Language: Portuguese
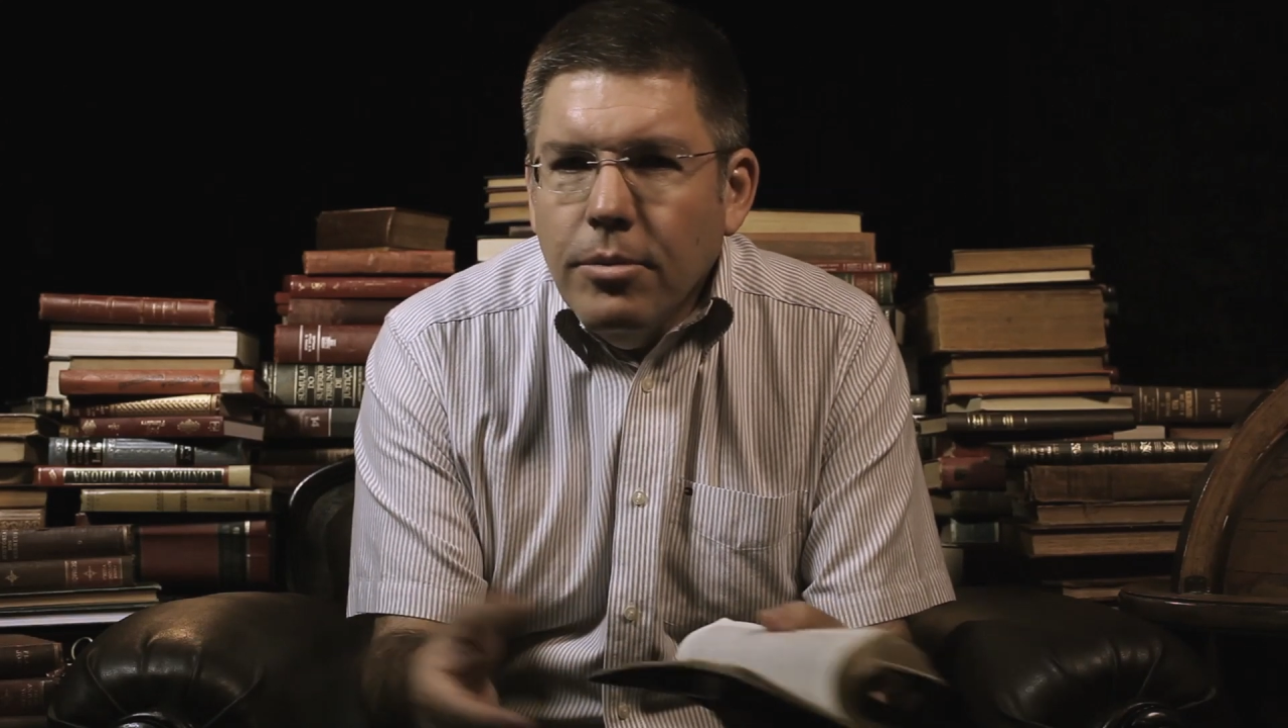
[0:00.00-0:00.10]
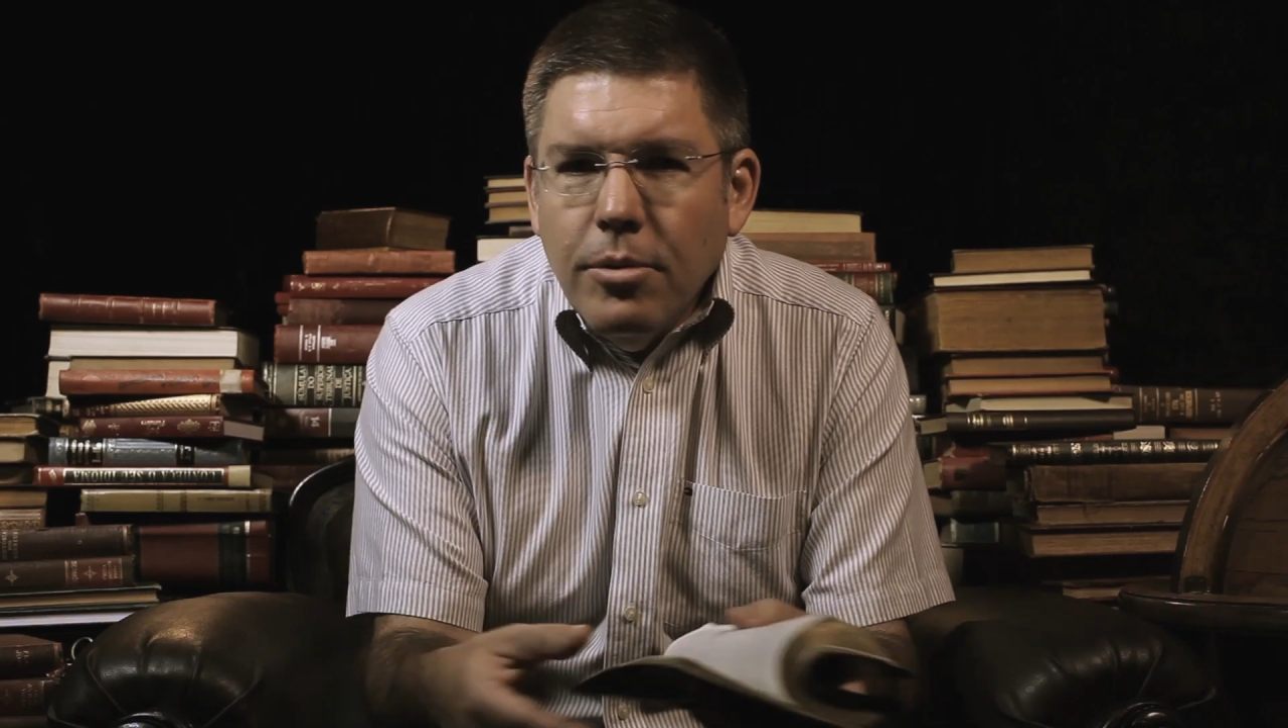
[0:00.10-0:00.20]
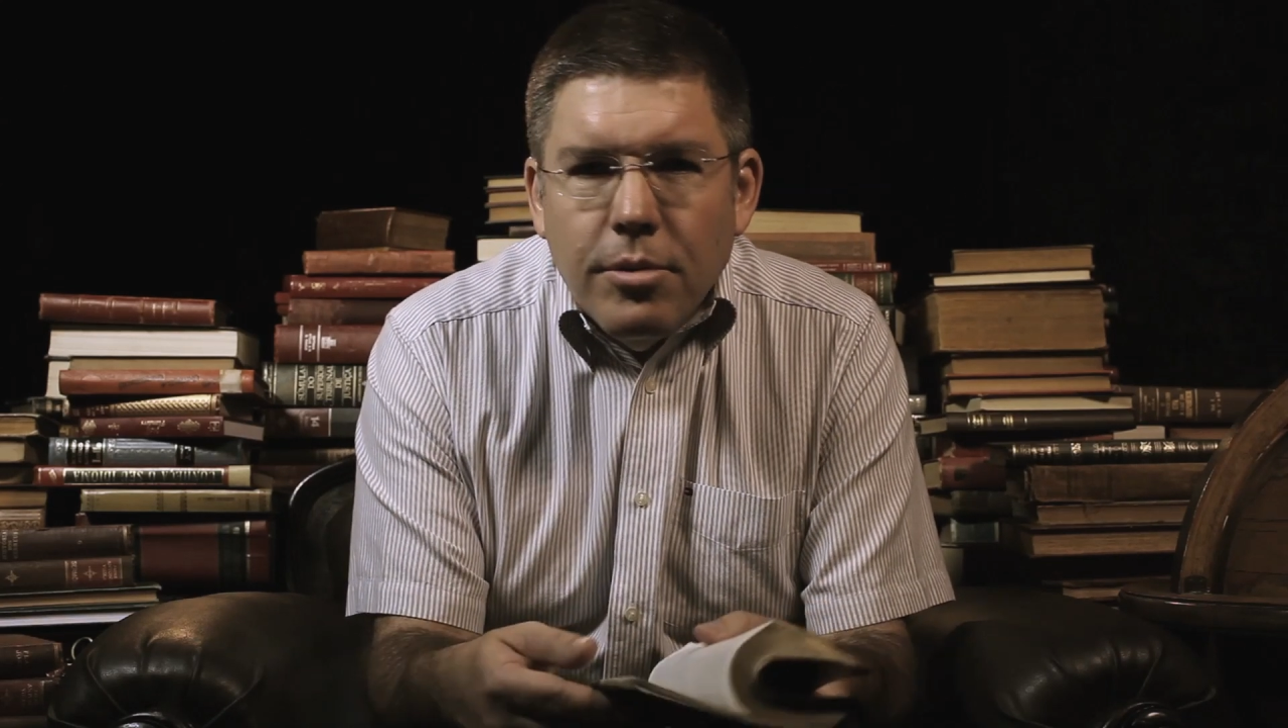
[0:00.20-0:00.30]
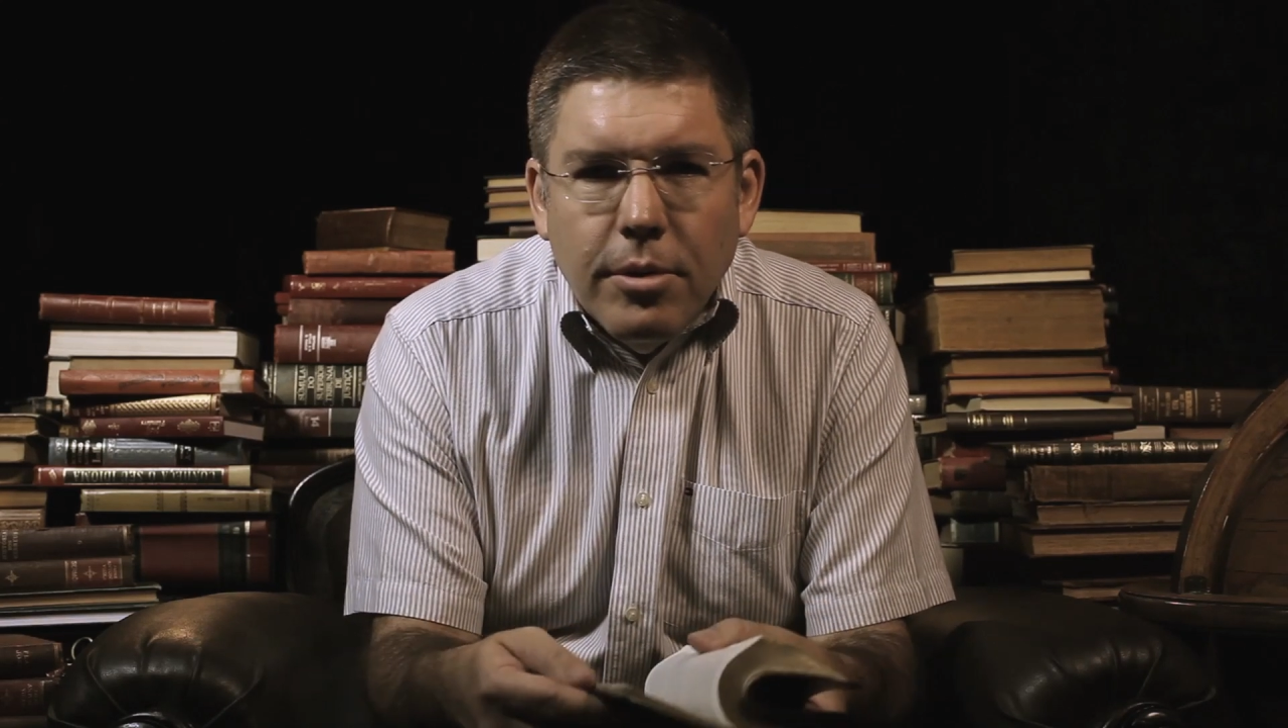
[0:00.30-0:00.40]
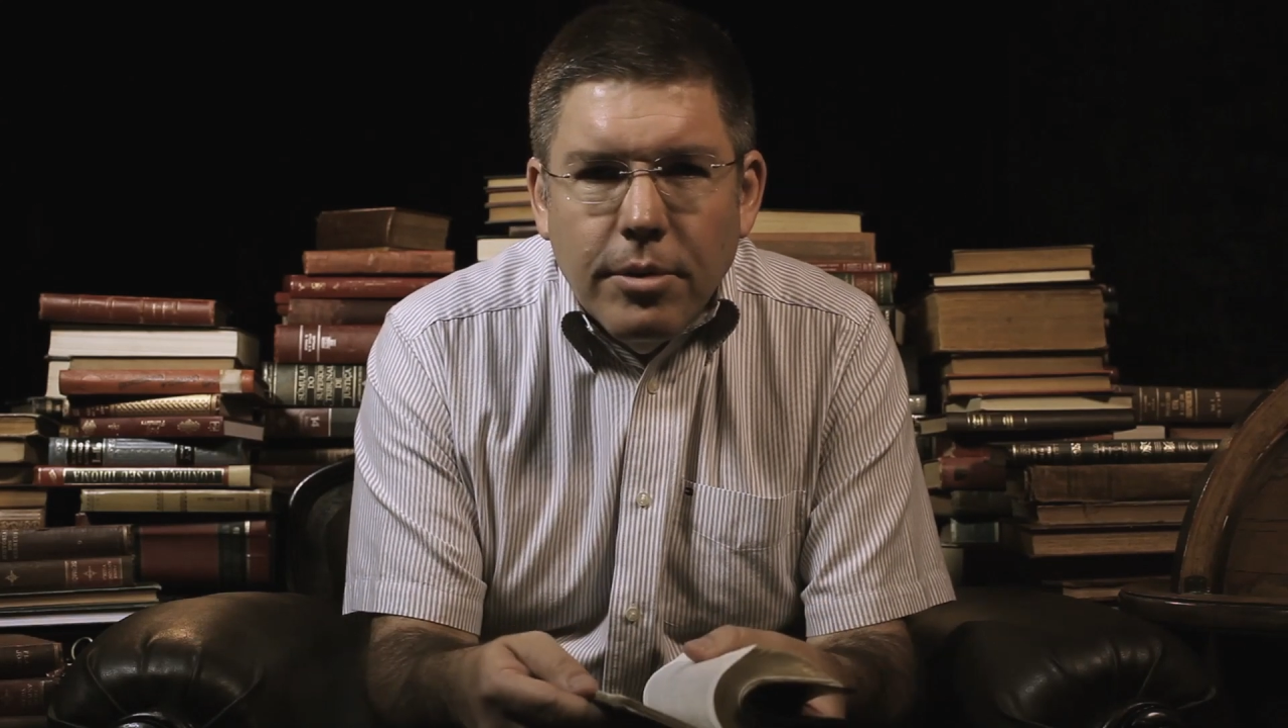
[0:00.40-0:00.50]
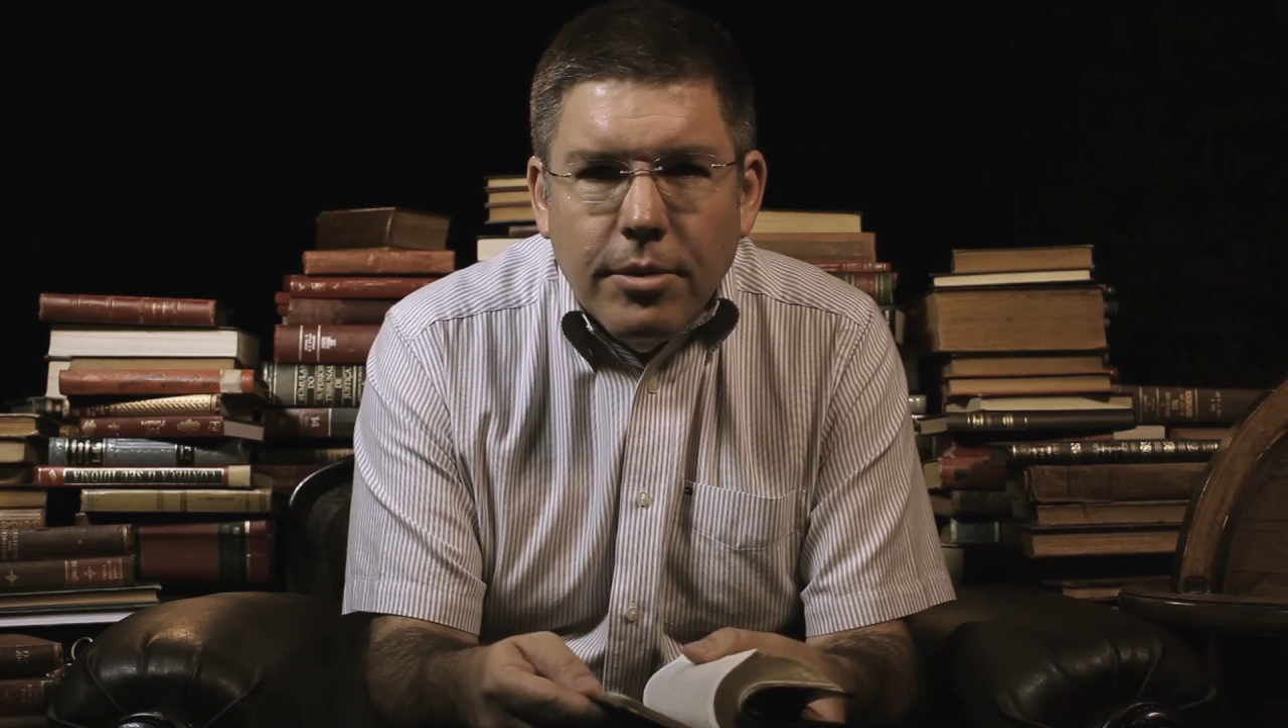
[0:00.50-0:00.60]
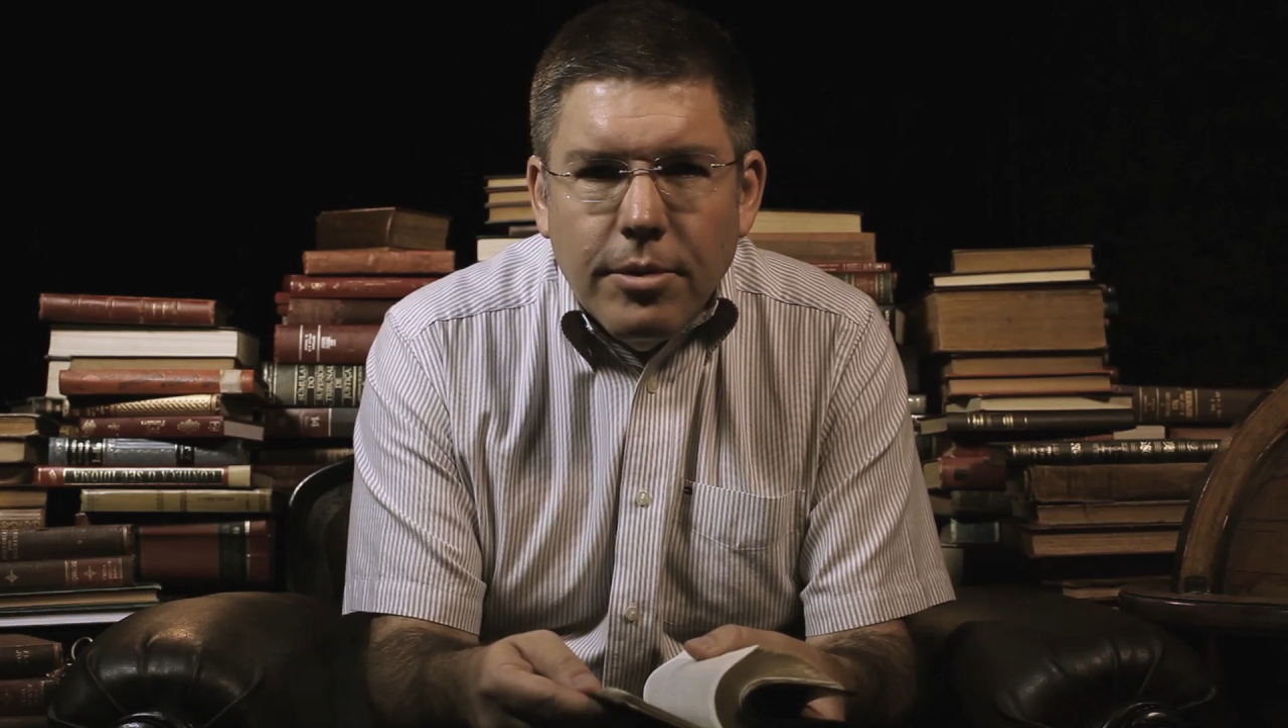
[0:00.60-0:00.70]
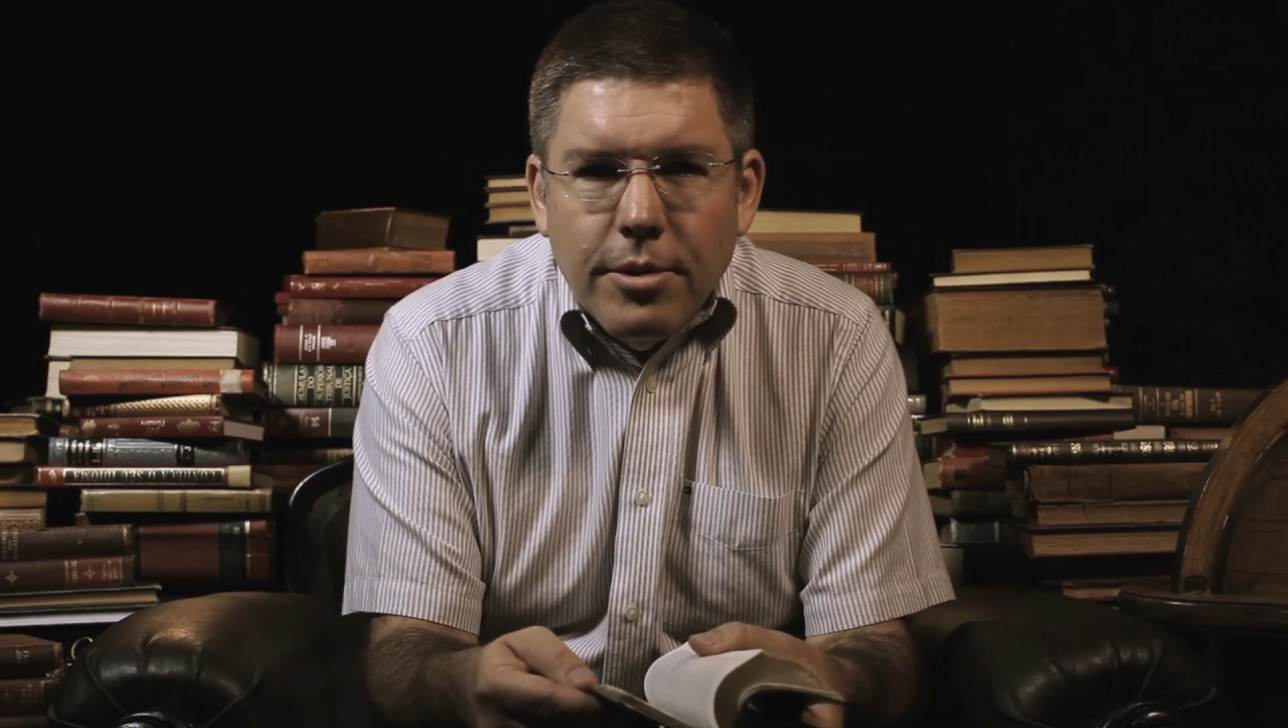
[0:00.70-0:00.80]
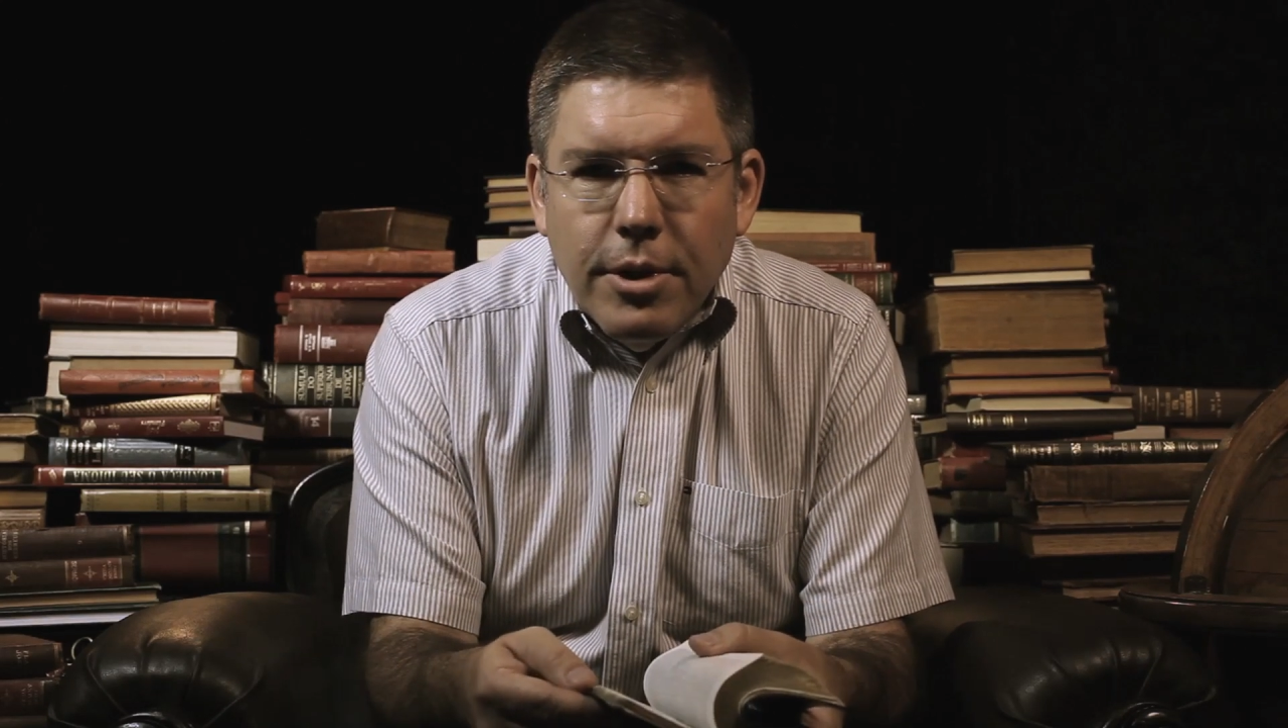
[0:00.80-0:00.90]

dos outros.